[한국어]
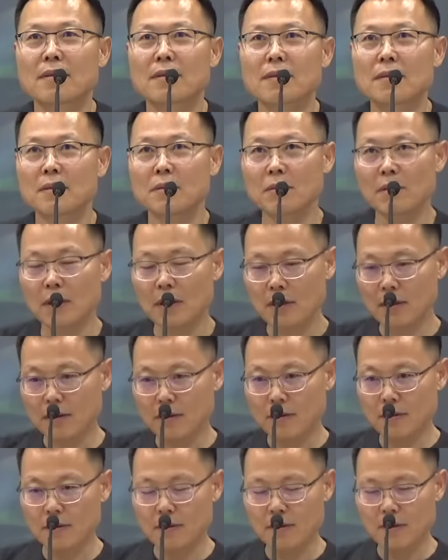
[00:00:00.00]
그 화나
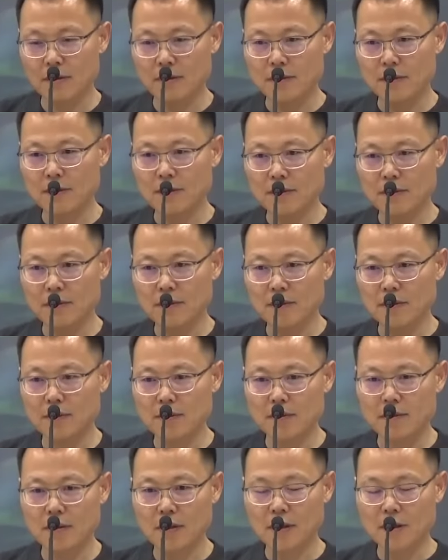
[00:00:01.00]

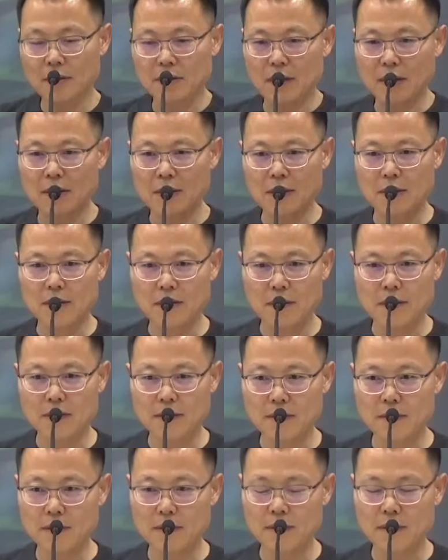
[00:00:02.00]
스트레스가 자기한테
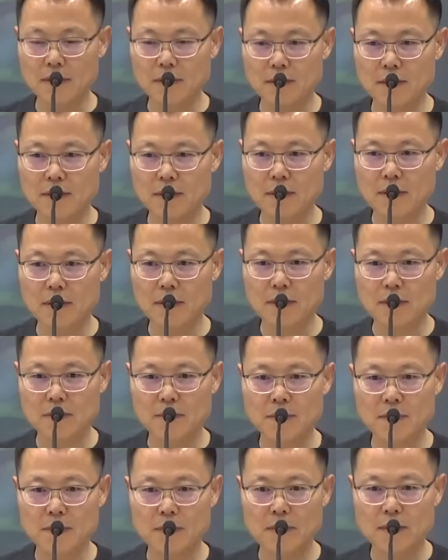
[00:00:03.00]
있을 때는 그게
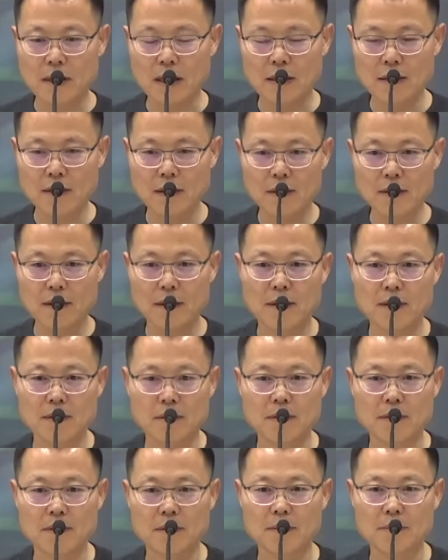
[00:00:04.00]
지금 자기한테
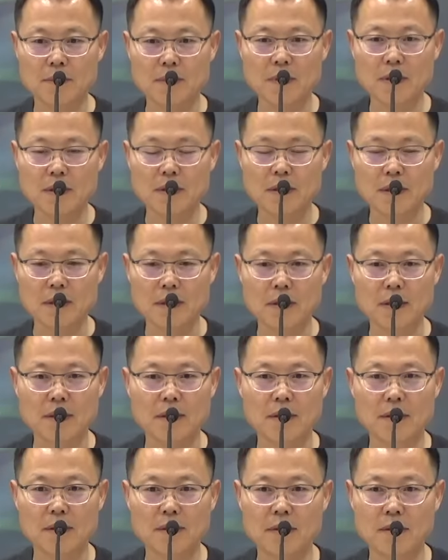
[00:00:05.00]
있는 겁니다.
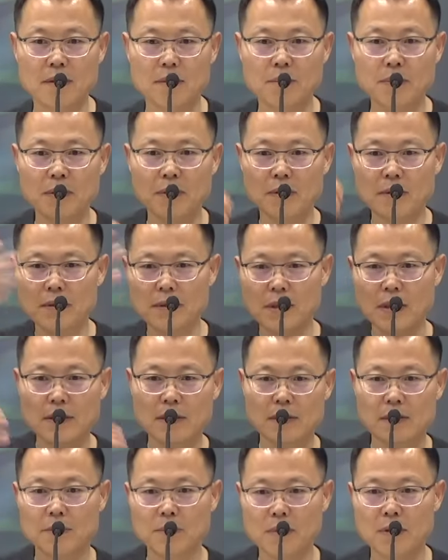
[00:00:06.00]
자기한테. 그걸 표현을
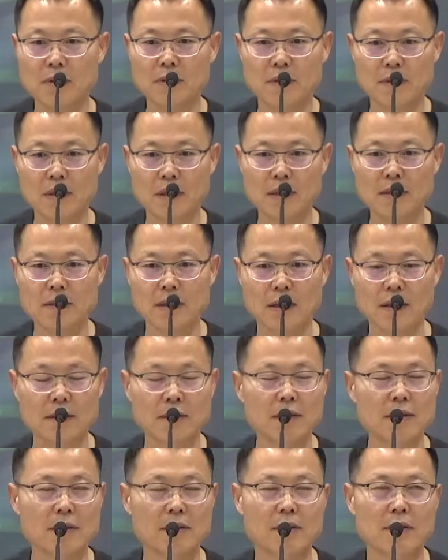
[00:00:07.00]
하든 표현을 하지
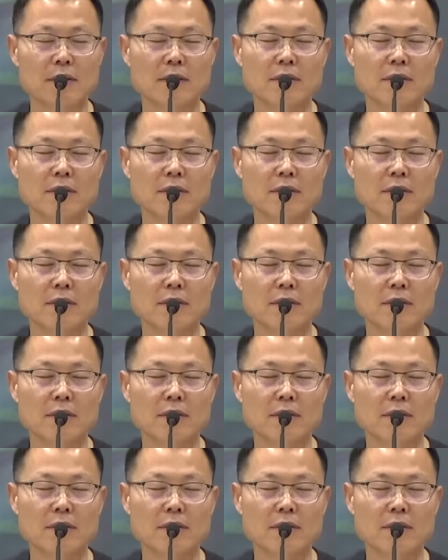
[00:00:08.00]
않든.